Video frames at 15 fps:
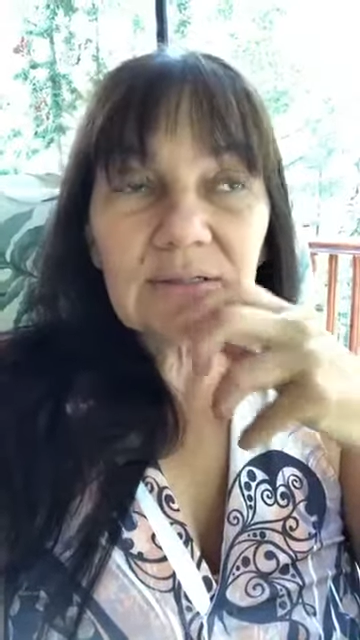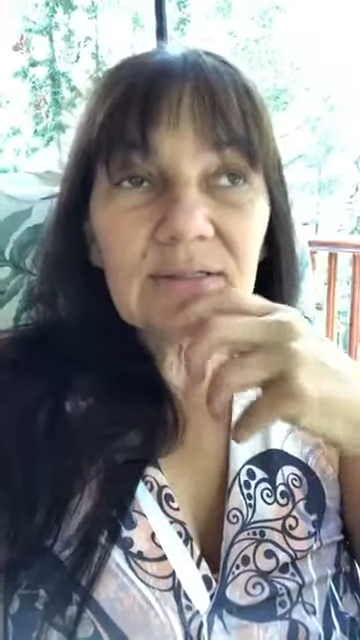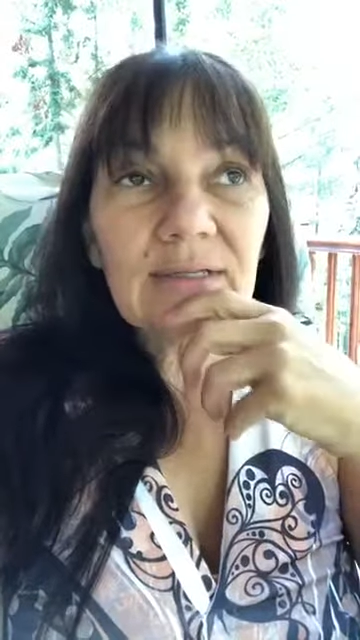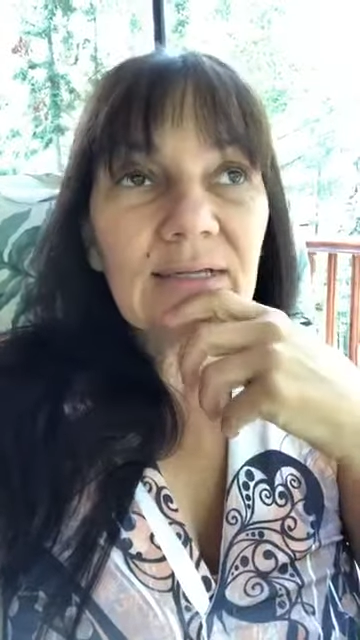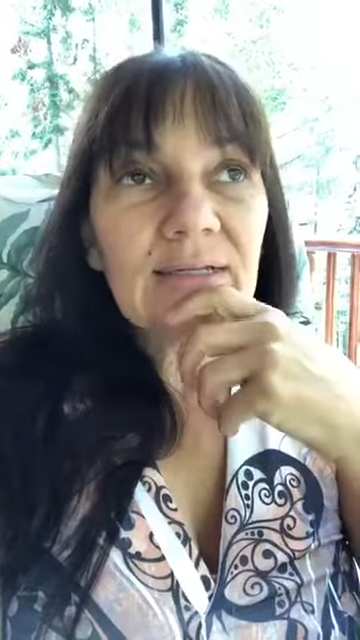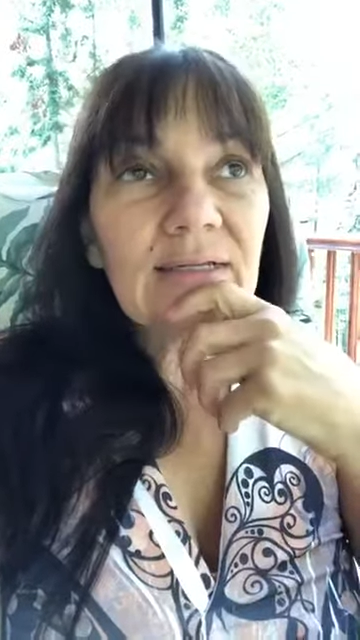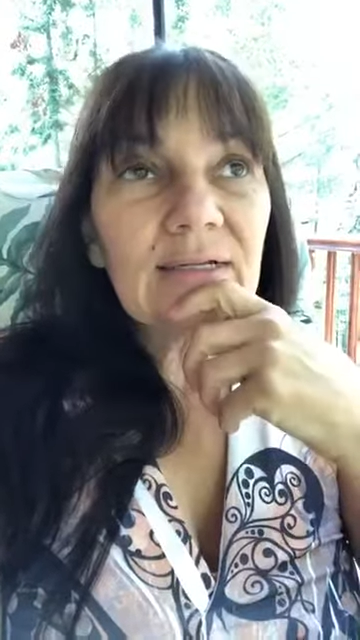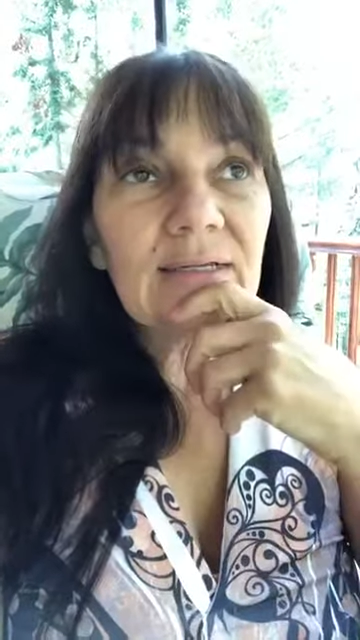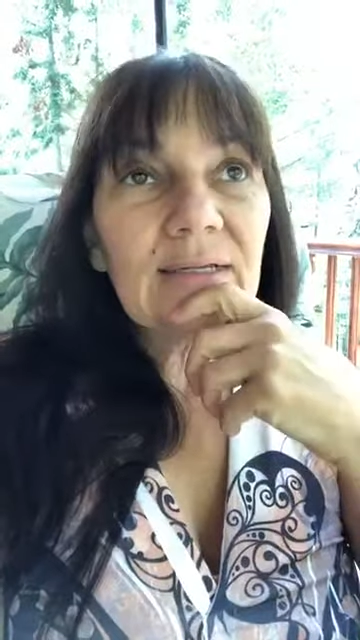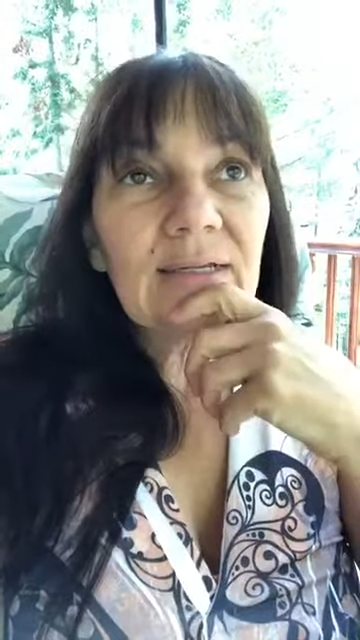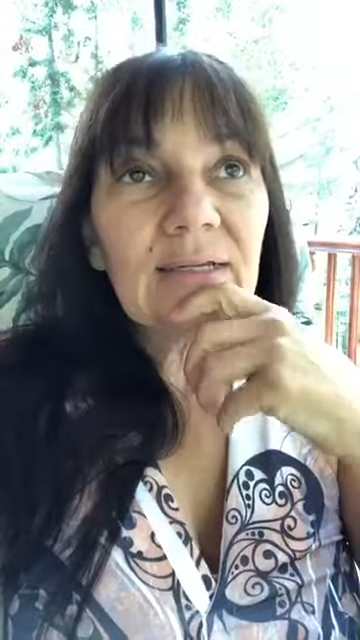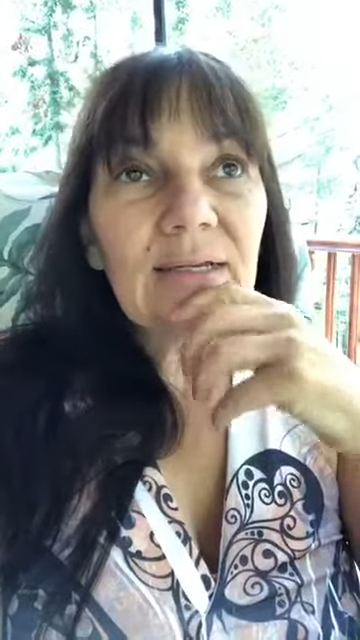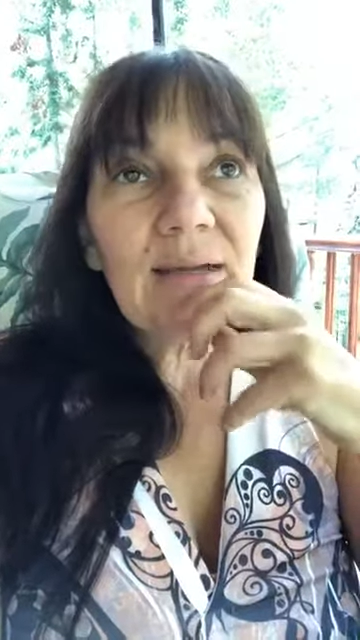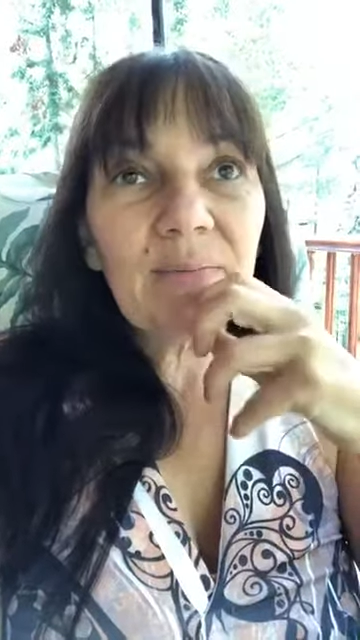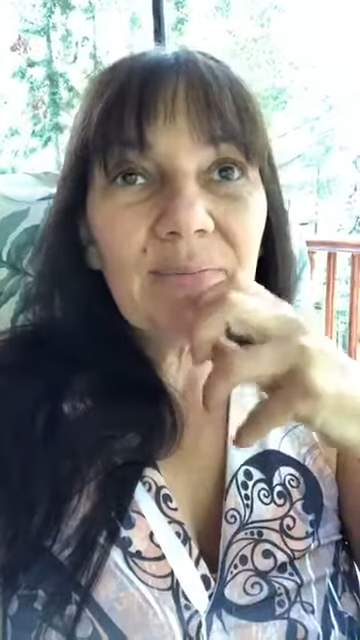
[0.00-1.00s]

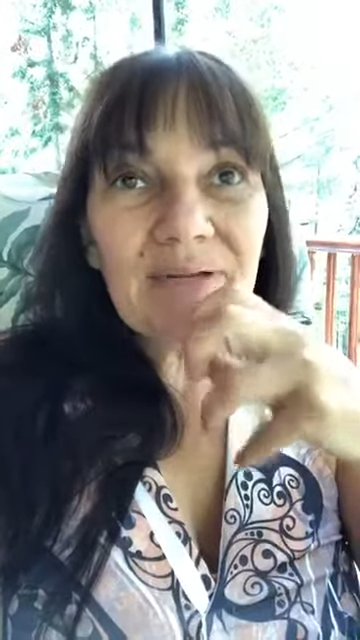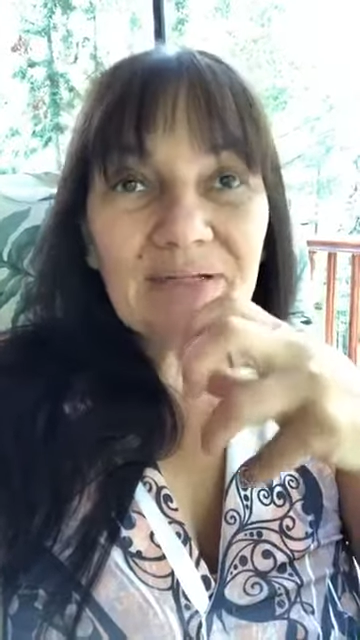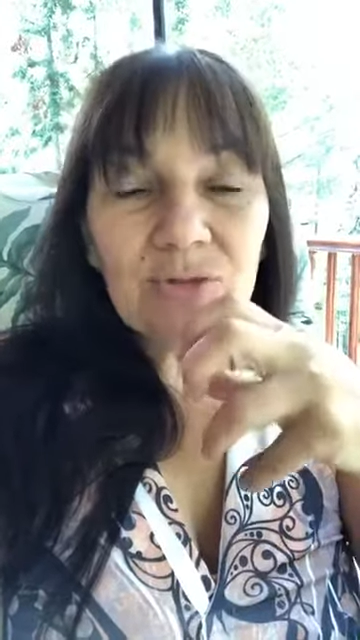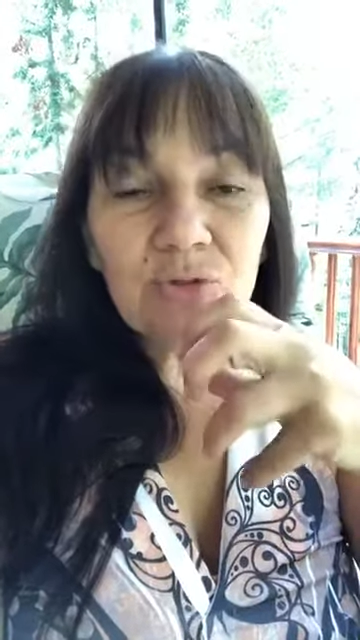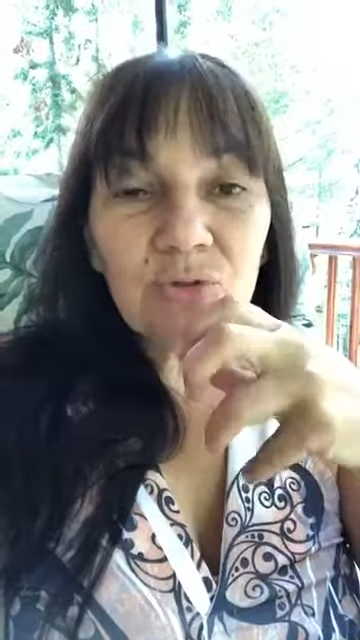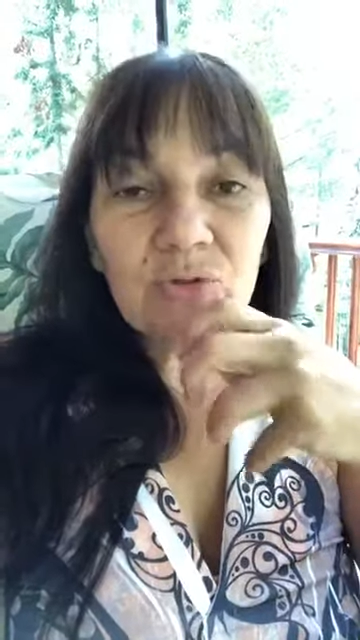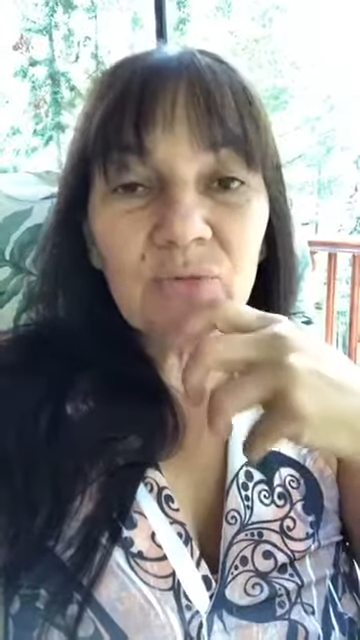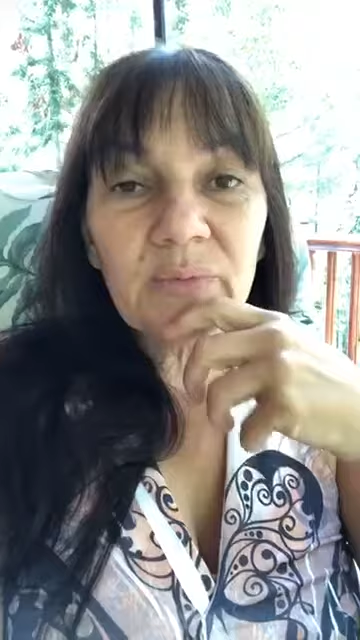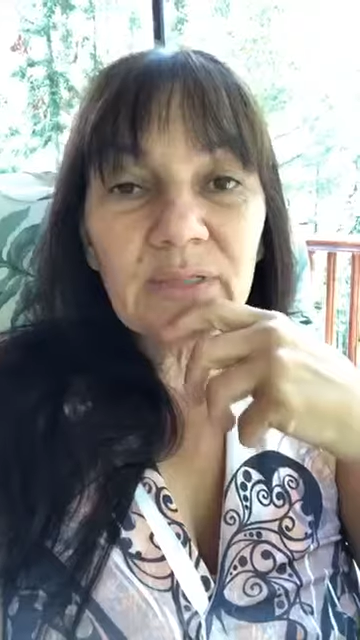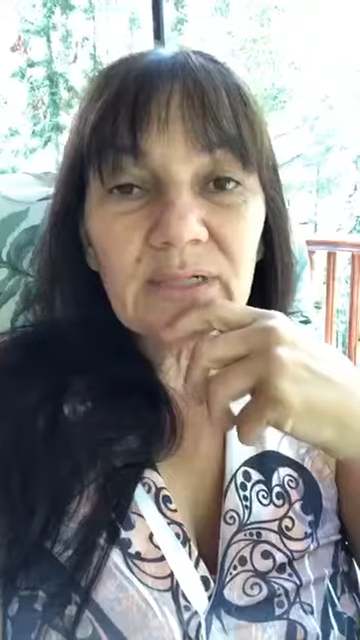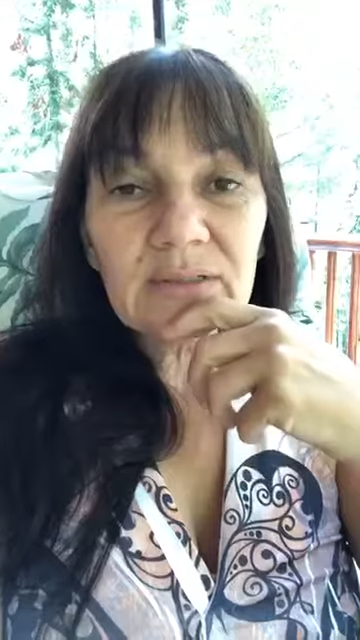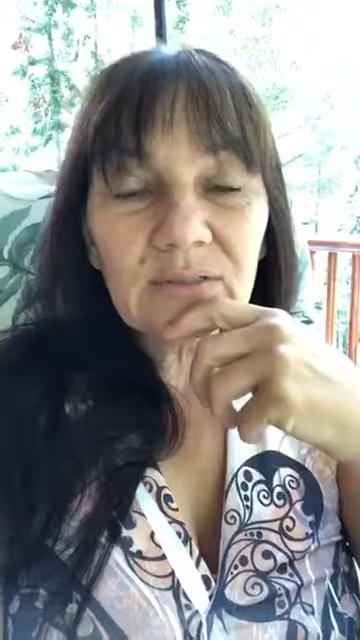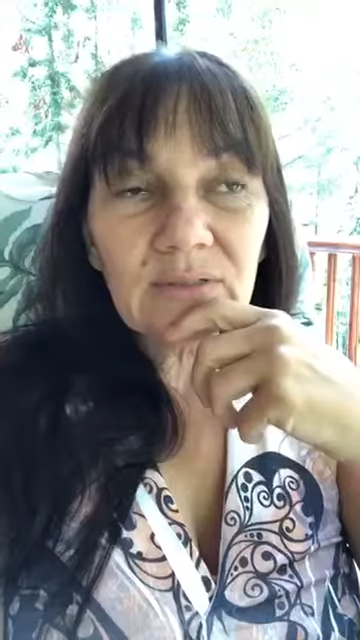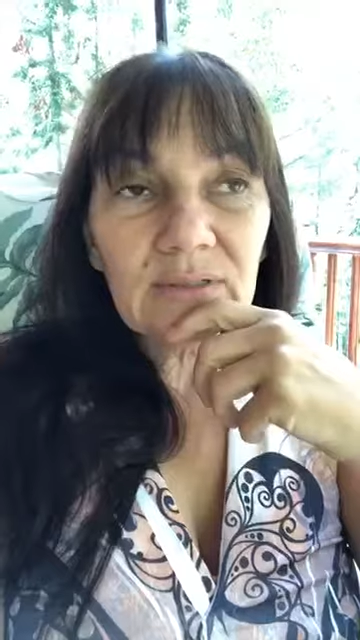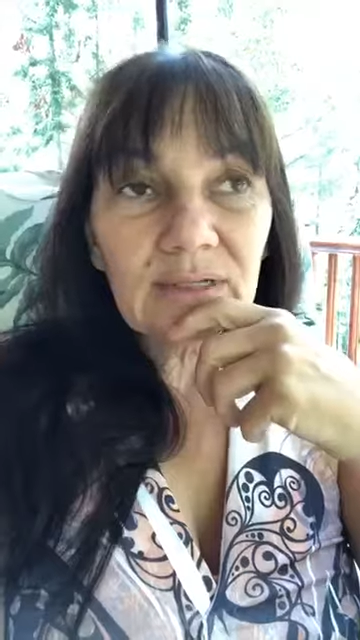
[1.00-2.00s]
la, blessure
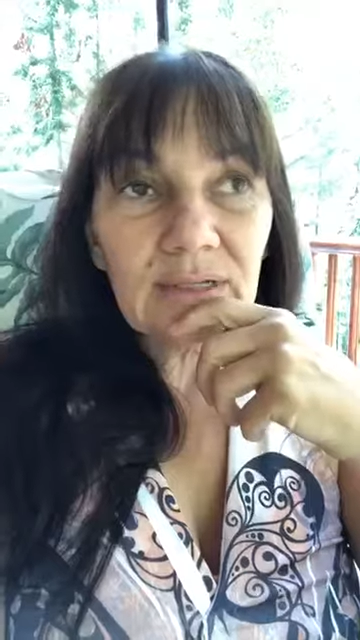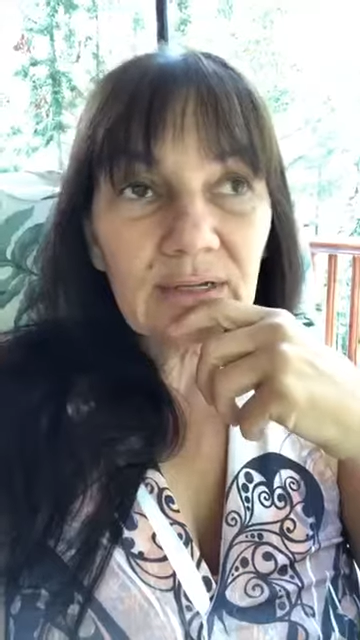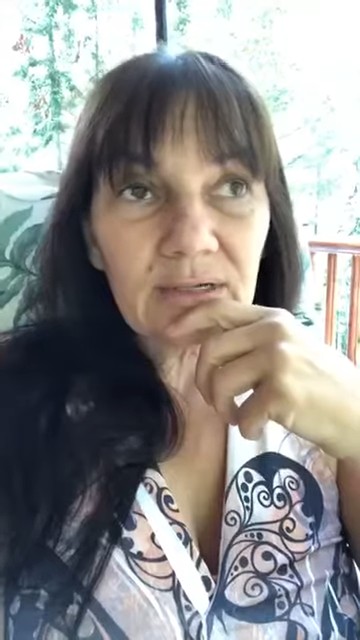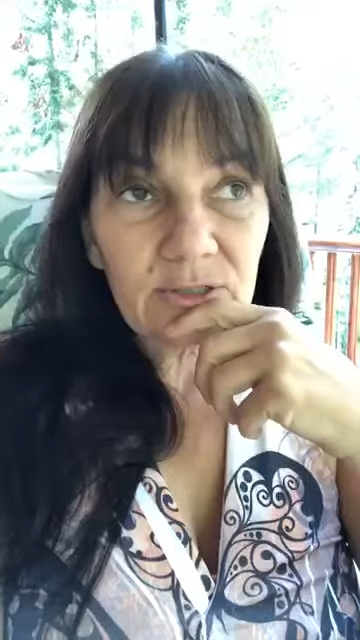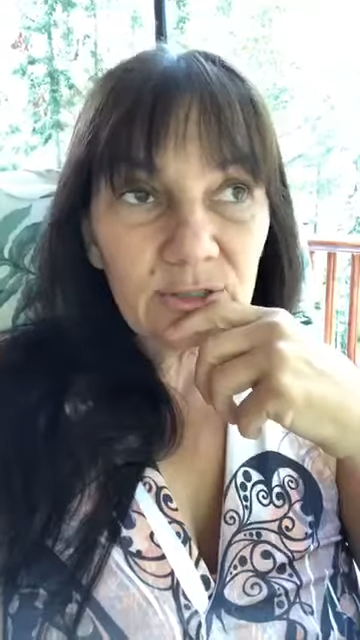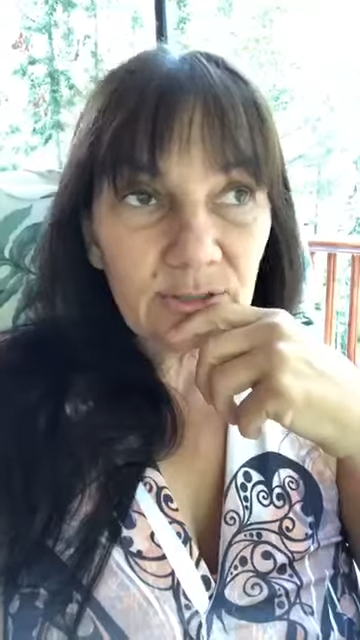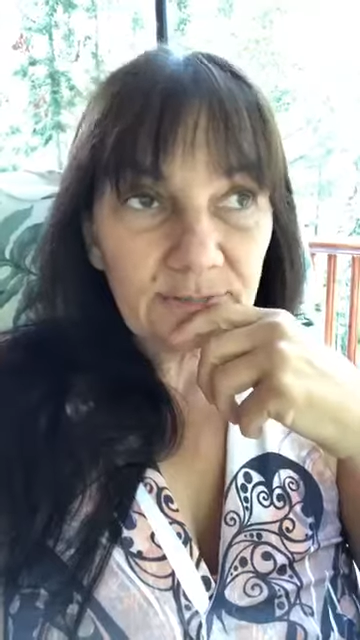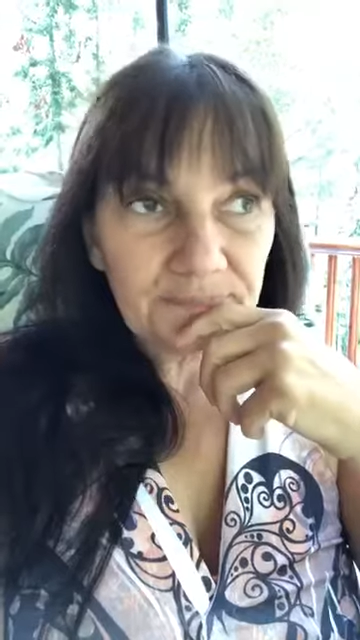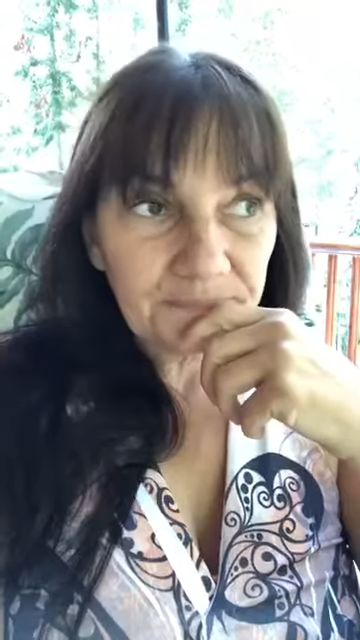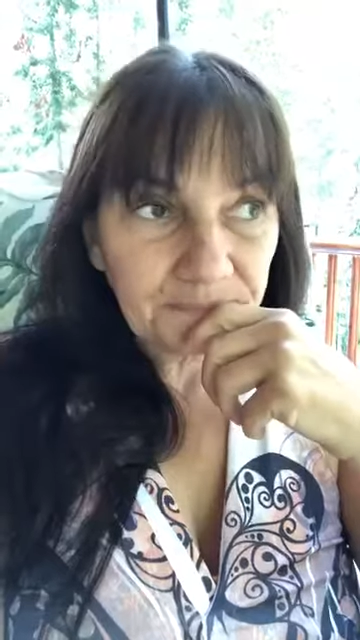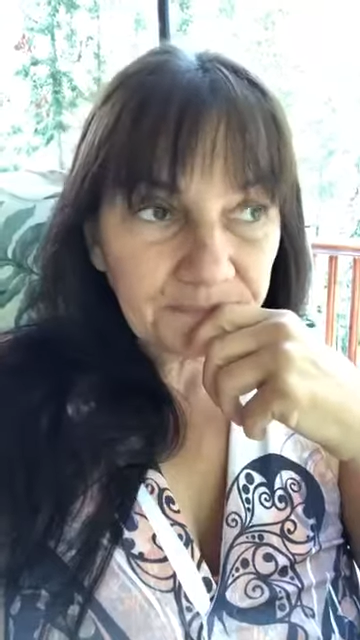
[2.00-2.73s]
d'humiliation est déclenchée,